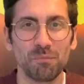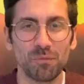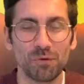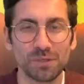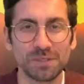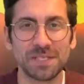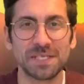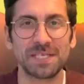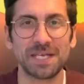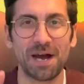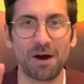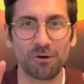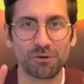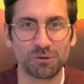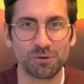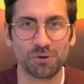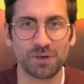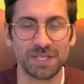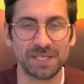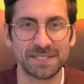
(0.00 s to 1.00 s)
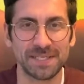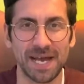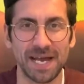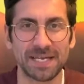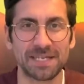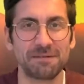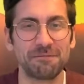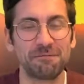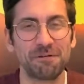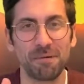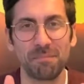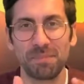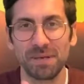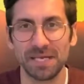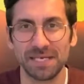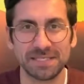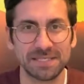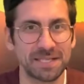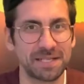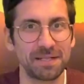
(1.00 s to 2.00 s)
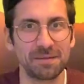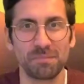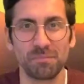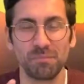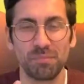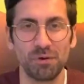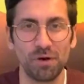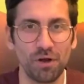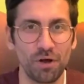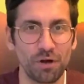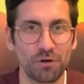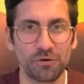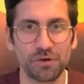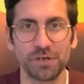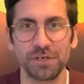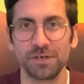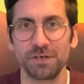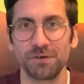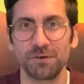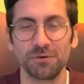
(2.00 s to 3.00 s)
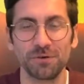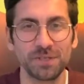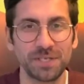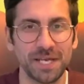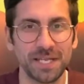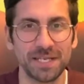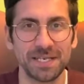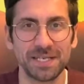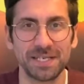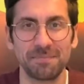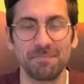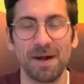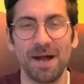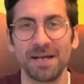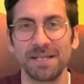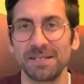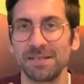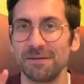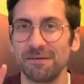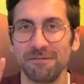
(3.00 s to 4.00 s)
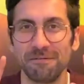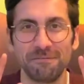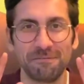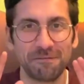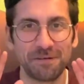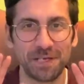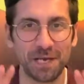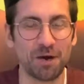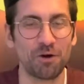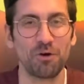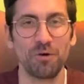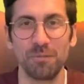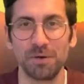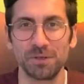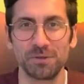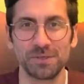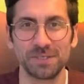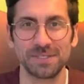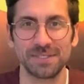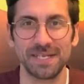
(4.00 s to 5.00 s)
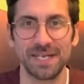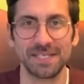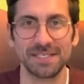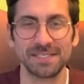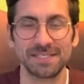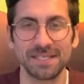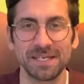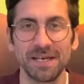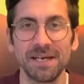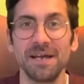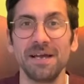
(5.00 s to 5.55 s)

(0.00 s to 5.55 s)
muss ich Autokennzeichen verpixeln, blurren, unkenntlich machen, wie auch immer du es nennst.